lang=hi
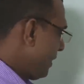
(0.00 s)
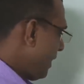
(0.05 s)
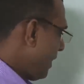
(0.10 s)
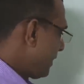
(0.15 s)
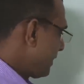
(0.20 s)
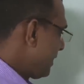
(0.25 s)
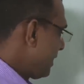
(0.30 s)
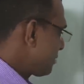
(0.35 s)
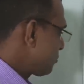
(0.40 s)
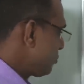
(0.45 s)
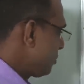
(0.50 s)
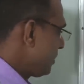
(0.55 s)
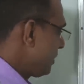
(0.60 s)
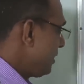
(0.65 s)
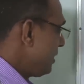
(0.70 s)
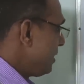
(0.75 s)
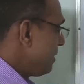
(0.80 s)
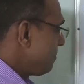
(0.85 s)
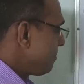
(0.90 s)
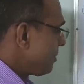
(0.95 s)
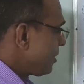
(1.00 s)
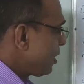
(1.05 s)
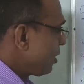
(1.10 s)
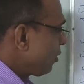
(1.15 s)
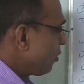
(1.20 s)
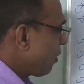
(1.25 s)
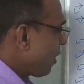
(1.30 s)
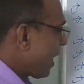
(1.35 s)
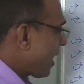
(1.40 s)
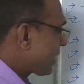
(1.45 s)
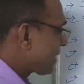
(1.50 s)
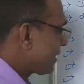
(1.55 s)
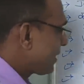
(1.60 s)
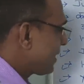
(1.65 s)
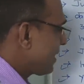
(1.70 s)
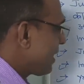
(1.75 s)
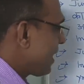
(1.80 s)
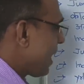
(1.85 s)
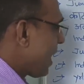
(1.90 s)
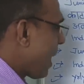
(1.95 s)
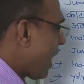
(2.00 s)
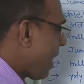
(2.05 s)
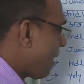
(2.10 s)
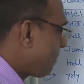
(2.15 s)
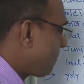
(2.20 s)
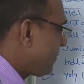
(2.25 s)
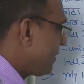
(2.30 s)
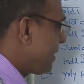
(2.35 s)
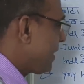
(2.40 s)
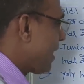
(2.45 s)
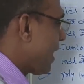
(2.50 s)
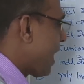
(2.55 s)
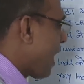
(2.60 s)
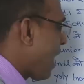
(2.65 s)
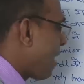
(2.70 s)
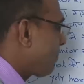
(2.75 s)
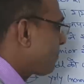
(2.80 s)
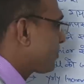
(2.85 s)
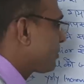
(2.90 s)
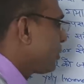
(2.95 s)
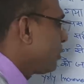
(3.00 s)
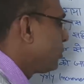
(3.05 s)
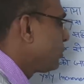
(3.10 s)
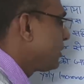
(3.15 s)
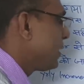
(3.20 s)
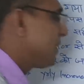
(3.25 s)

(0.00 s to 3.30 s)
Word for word: अगला जो है पीओआर ने अपने आप क्यों